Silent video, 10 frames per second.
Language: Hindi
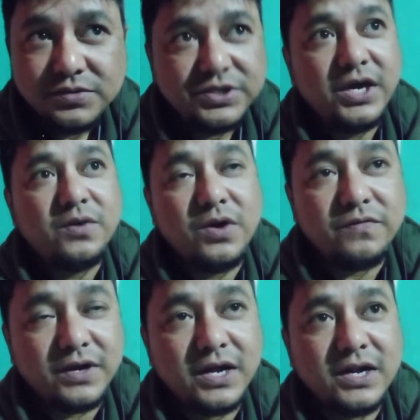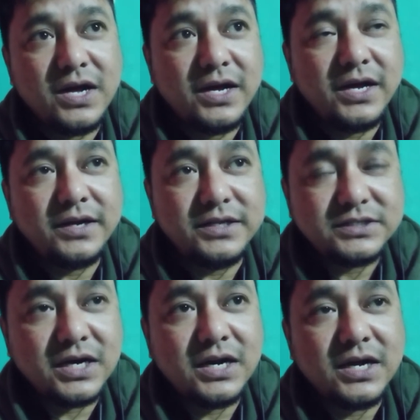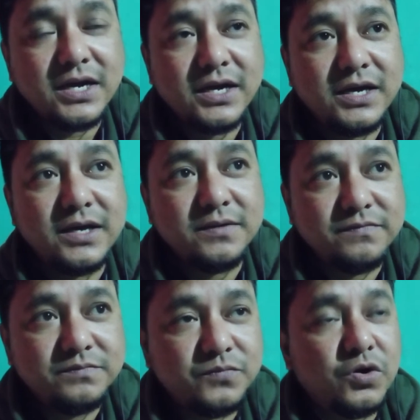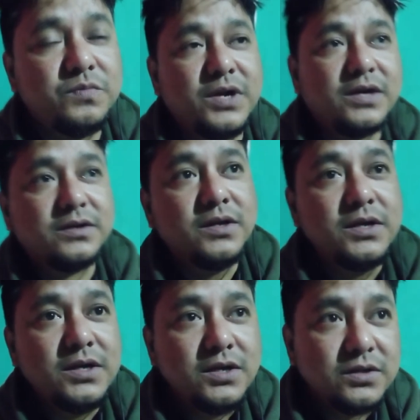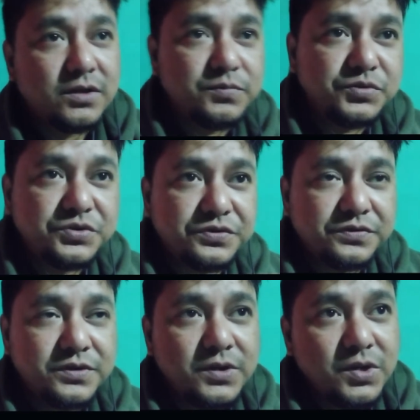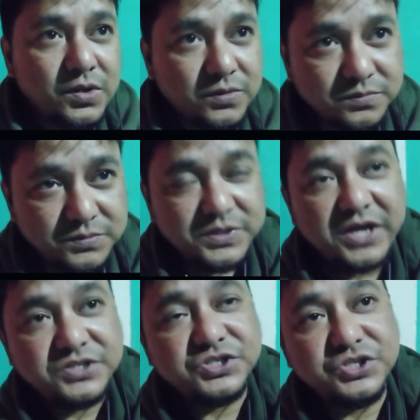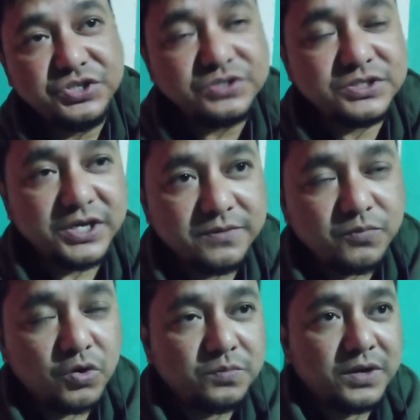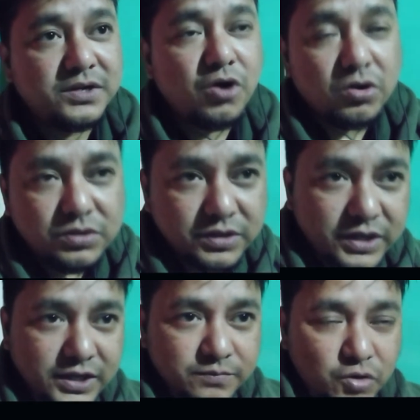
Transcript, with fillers: ये हो फलाना है रिस्काना है बहुत बड़ा कंप्यूटर इंजीनियर्स um, है बहुत बड़ा डॉक्टर है